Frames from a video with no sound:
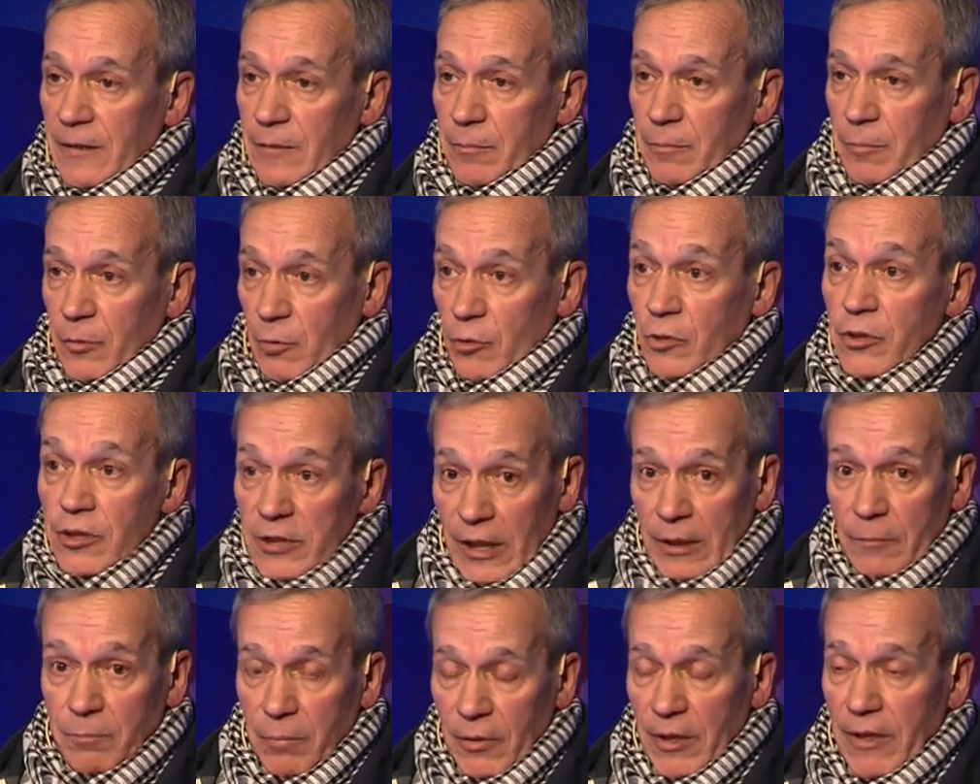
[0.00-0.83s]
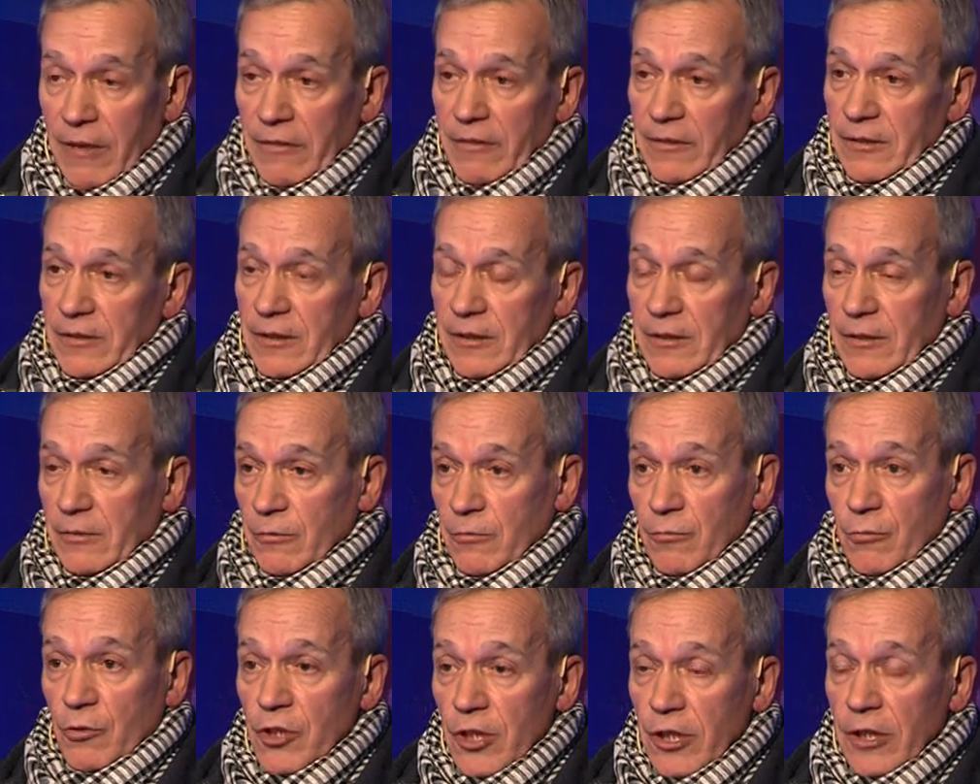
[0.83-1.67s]
просто отправить, это
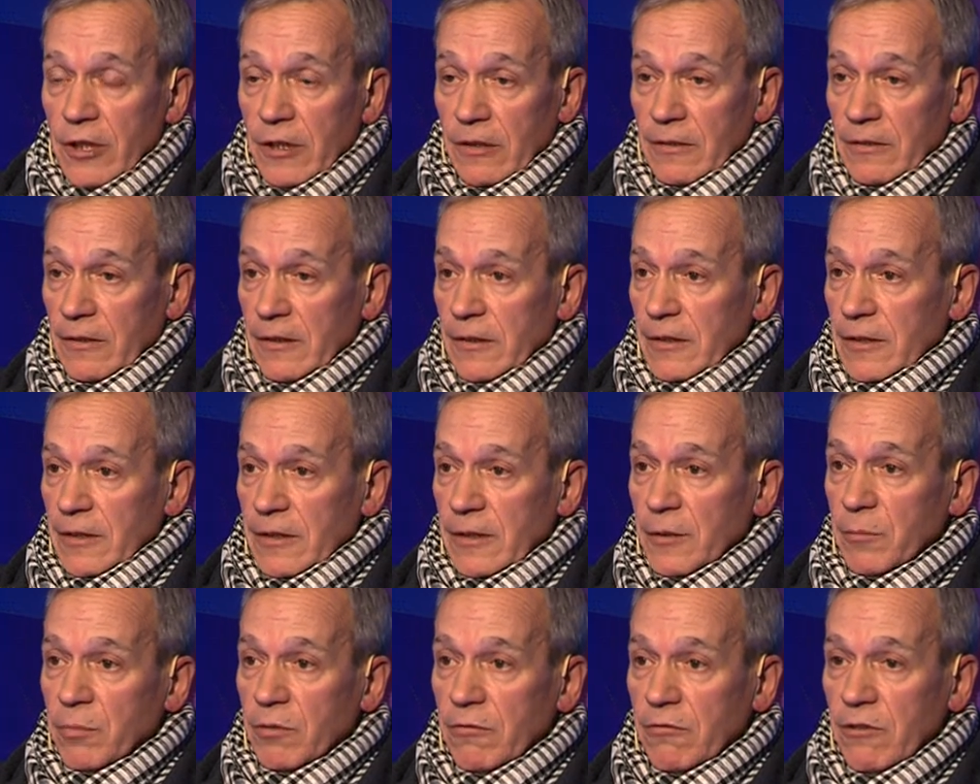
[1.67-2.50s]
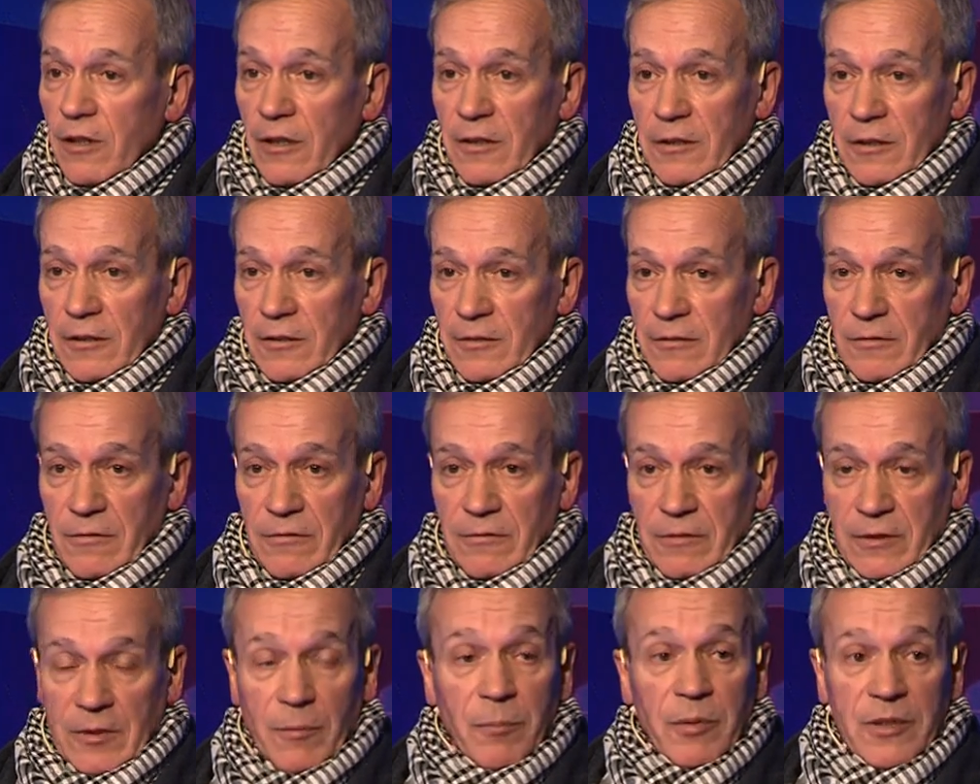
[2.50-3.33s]
уже небывалое
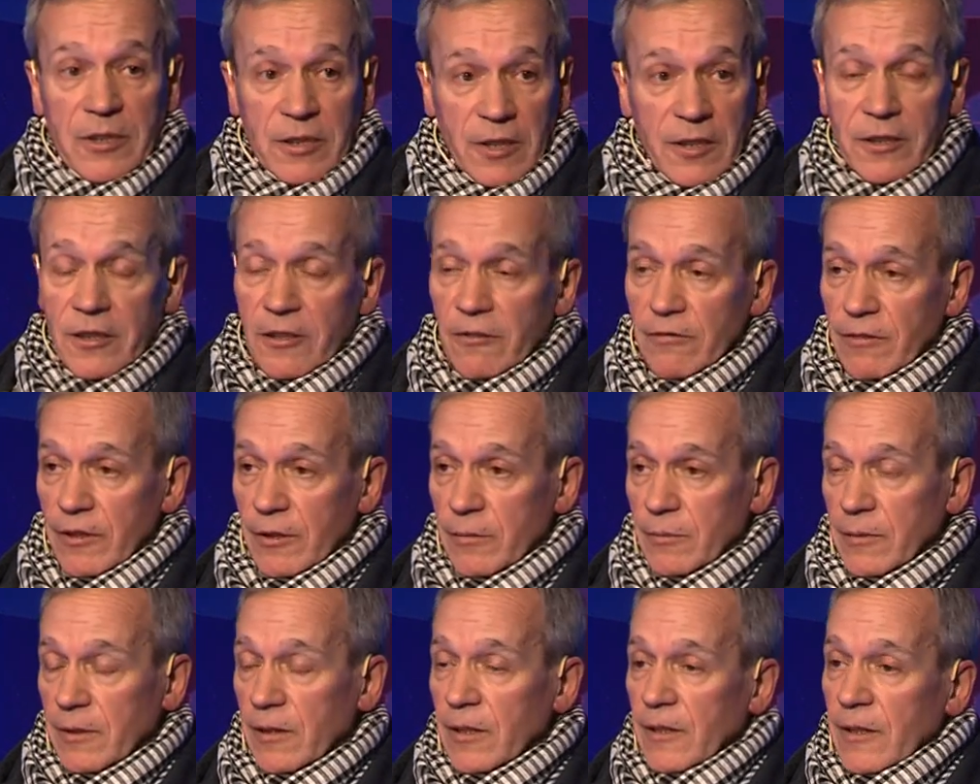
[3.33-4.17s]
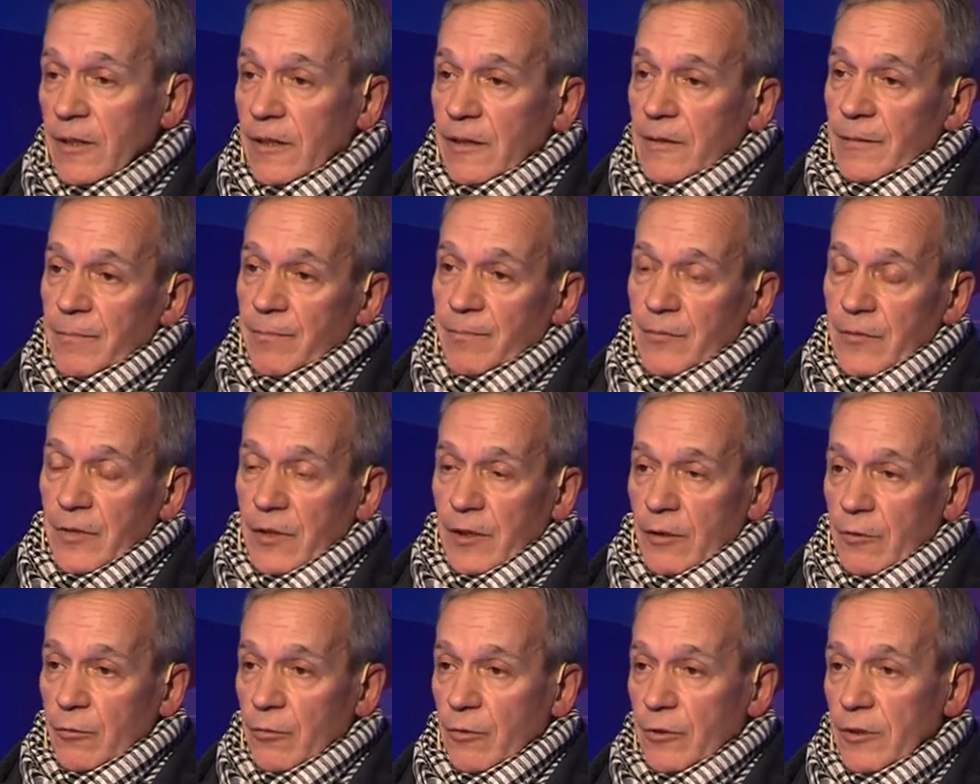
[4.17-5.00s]
за последнее время
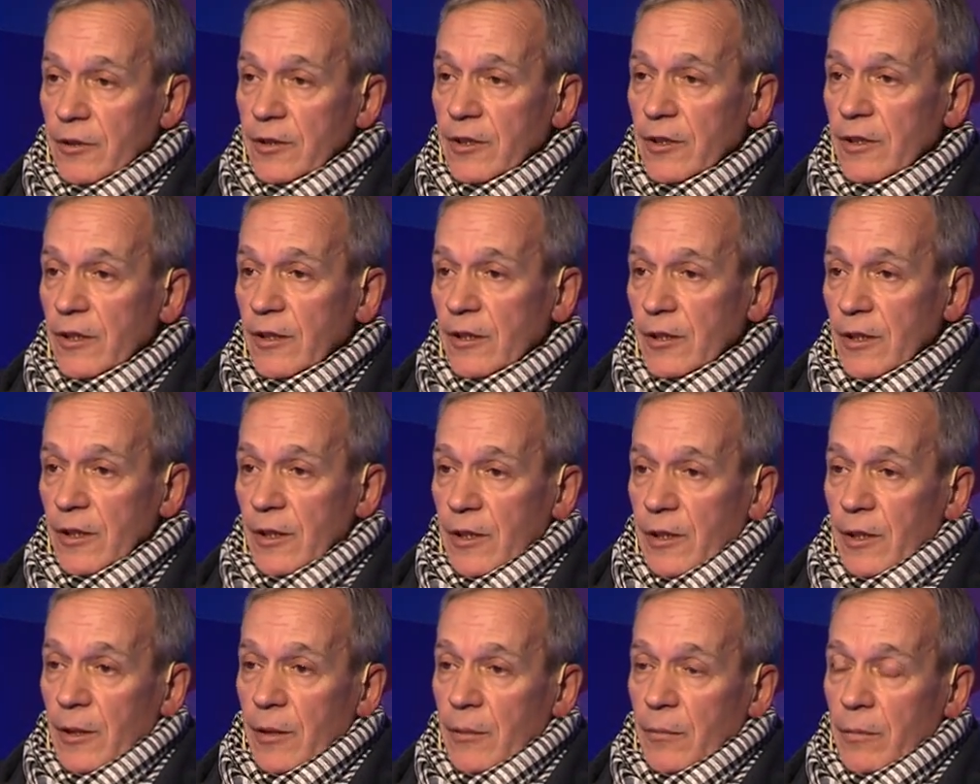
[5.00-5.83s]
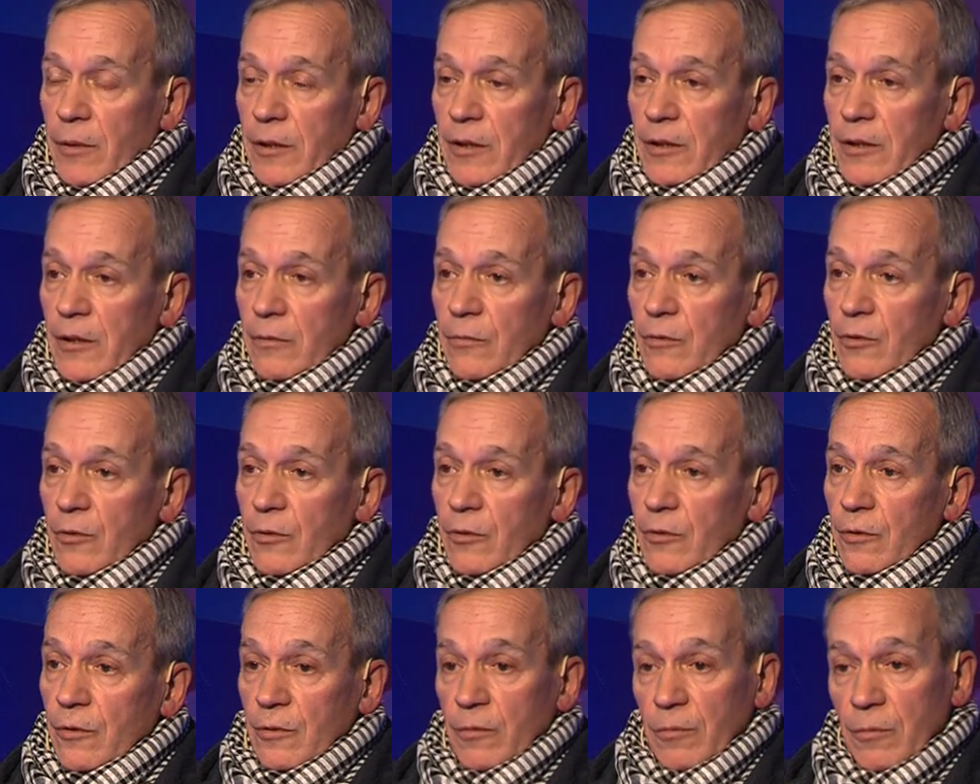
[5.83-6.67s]
такое дело.
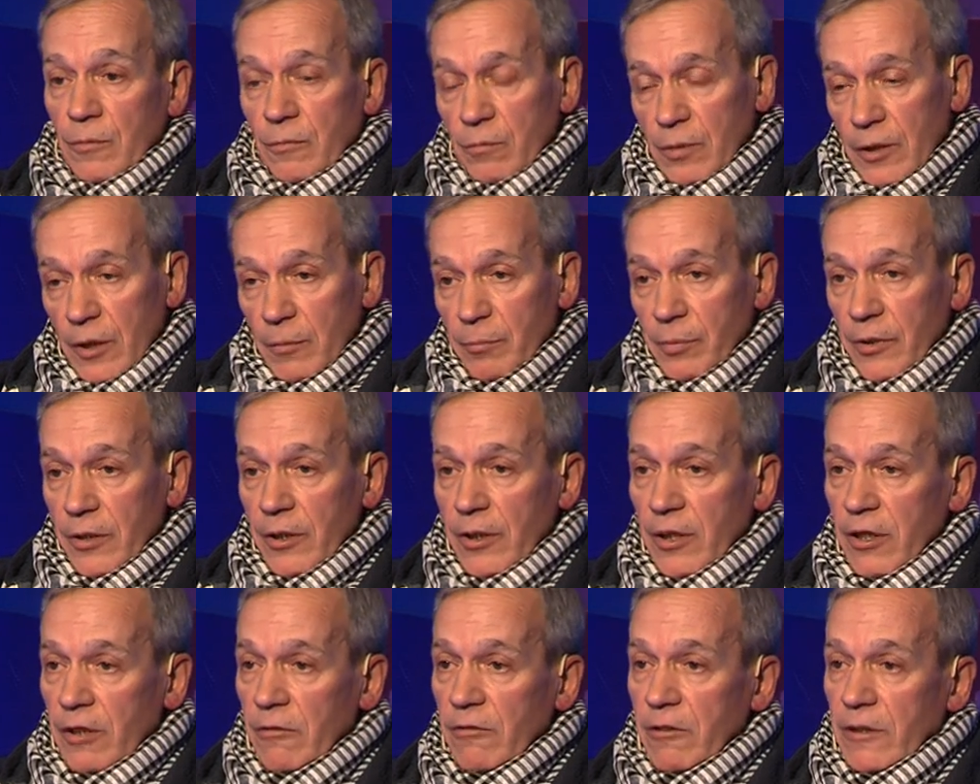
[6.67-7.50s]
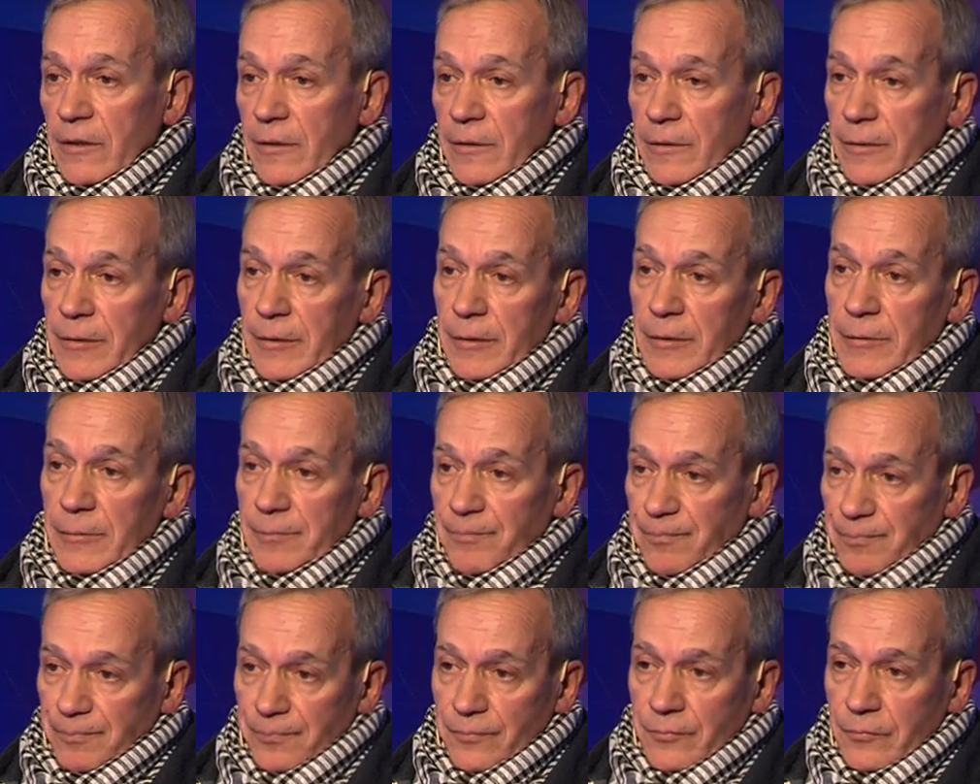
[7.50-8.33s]
Поэтому э, были перерывы, и
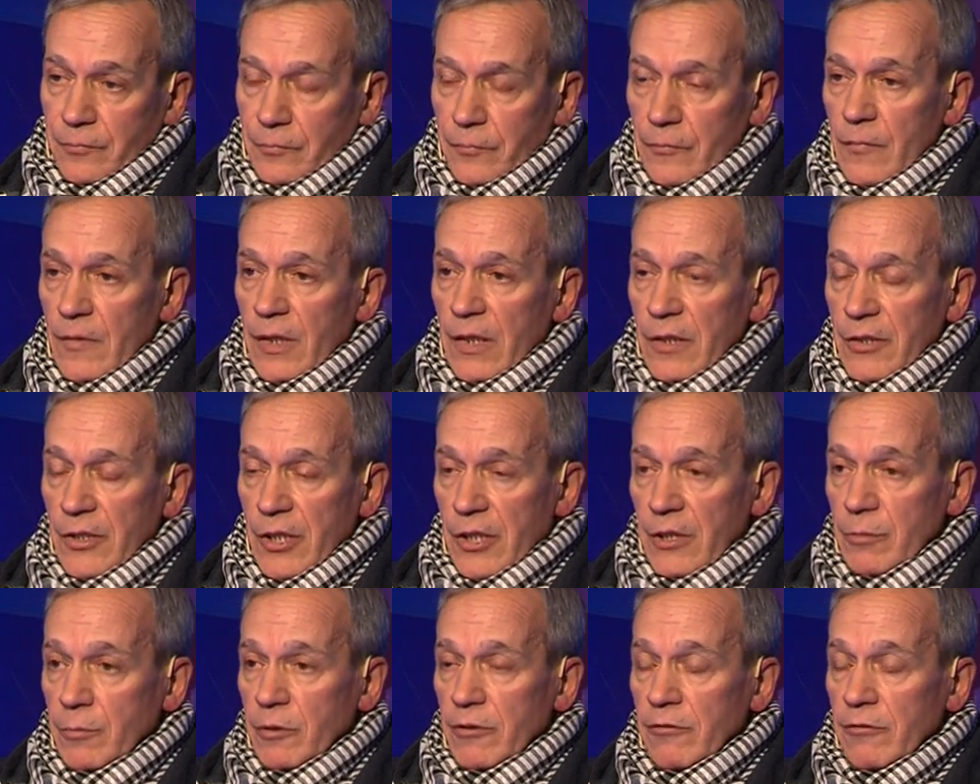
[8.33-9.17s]
Сейчас мы